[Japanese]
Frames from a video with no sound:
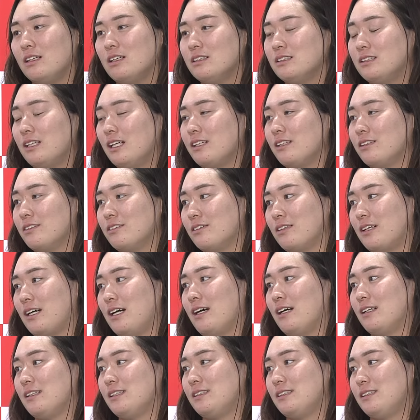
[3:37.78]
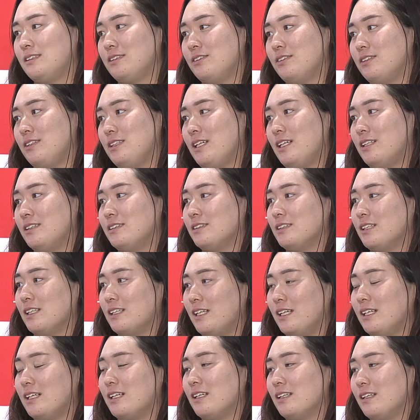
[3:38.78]
作業が必要になるんじゃ
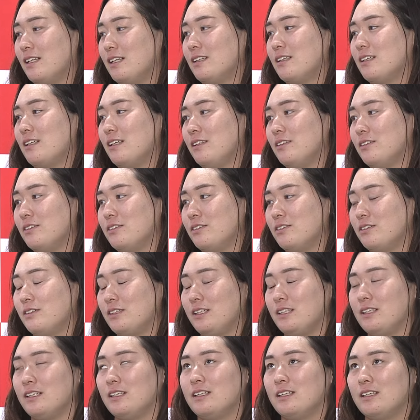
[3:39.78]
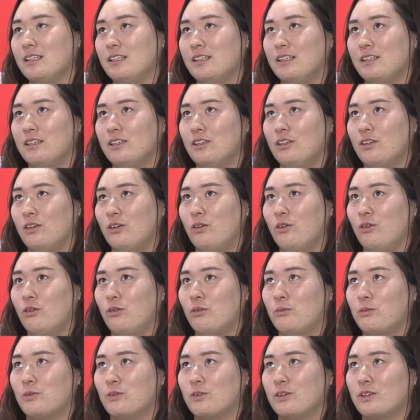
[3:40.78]
ないかなっていうふうに
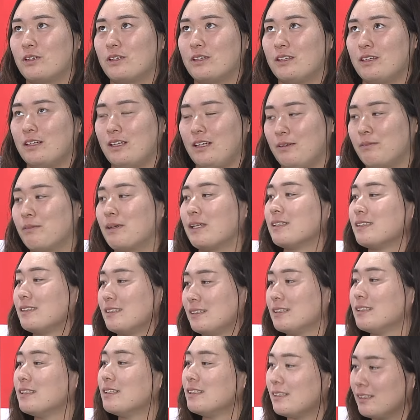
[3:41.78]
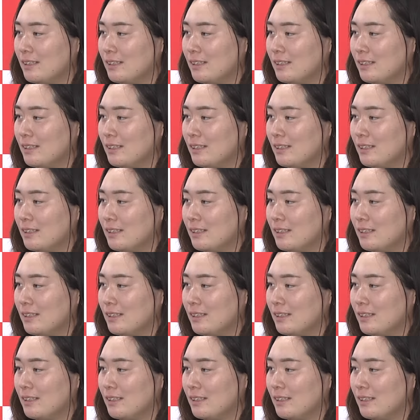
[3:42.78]
思っています。